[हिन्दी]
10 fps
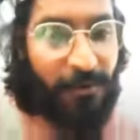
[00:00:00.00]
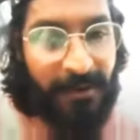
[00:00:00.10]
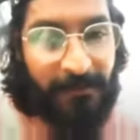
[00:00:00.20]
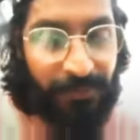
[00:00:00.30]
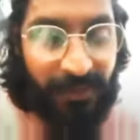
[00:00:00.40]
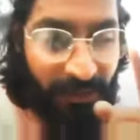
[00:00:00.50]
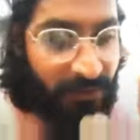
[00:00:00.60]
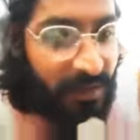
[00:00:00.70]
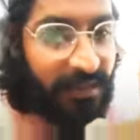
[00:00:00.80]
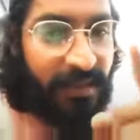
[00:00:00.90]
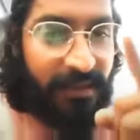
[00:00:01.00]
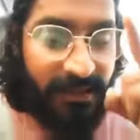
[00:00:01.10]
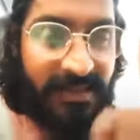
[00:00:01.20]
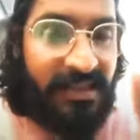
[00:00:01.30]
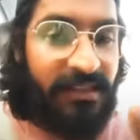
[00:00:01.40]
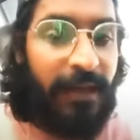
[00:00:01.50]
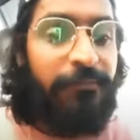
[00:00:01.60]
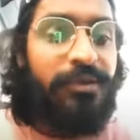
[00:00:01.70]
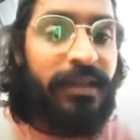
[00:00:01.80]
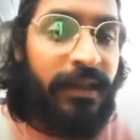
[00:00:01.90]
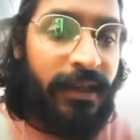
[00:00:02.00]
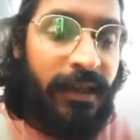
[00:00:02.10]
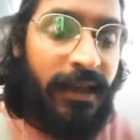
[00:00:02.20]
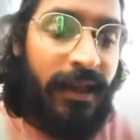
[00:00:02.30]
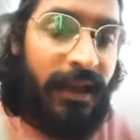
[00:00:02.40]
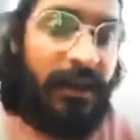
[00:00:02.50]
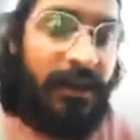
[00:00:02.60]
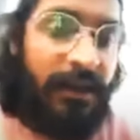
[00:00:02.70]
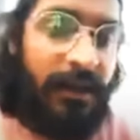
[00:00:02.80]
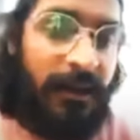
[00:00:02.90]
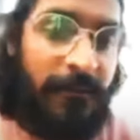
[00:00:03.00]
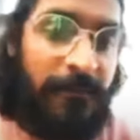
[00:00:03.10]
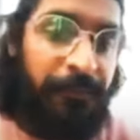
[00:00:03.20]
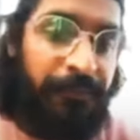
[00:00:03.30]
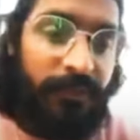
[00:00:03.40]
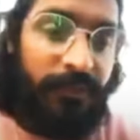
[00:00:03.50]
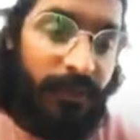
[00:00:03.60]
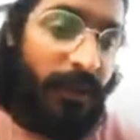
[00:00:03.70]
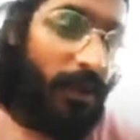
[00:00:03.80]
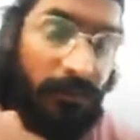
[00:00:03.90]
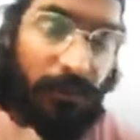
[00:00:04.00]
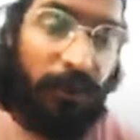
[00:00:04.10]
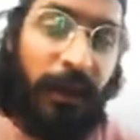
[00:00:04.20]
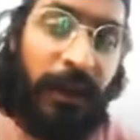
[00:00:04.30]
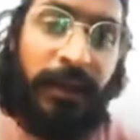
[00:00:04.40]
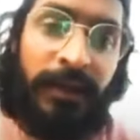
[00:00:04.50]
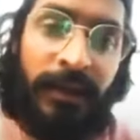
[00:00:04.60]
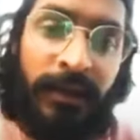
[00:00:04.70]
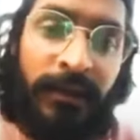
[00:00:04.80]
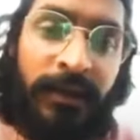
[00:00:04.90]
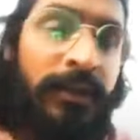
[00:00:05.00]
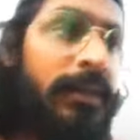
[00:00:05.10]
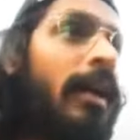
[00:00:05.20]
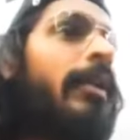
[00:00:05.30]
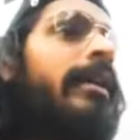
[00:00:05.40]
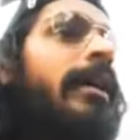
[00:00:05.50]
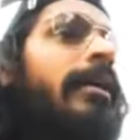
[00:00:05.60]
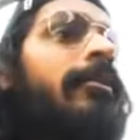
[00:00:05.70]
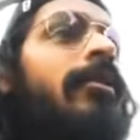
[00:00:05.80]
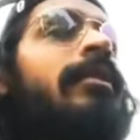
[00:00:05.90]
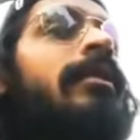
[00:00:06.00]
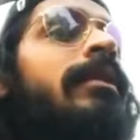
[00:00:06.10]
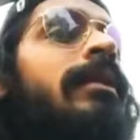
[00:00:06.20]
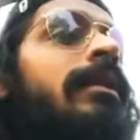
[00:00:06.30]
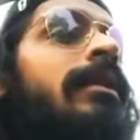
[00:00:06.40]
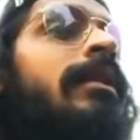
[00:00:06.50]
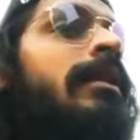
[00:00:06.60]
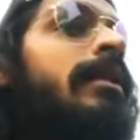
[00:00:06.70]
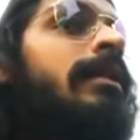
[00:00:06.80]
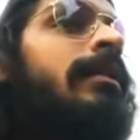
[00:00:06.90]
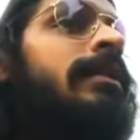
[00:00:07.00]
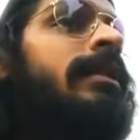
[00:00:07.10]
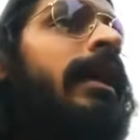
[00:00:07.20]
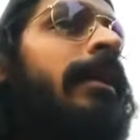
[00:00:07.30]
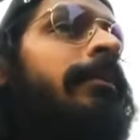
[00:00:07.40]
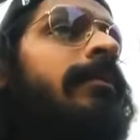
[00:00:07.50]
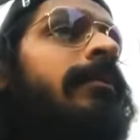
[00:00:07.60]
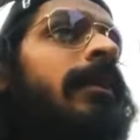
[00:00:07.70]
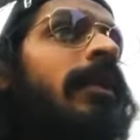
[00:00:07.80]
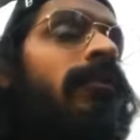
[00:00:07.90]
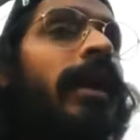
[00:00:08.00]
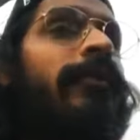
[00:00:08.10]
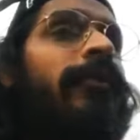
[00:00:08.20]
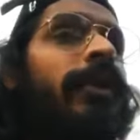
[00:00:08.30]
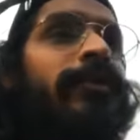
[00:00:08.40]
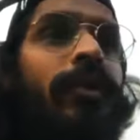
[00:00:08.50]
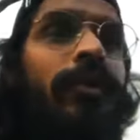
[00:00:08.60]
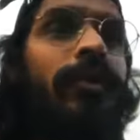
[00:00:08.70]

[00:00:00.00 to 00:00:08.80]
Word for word: दो अभी यही वक्त है दिस इज़ द टाइम टू से एंड बहुत भारी क्या हो गया टाइम ब्रो इज़ द टाइम फाइव फोर्टी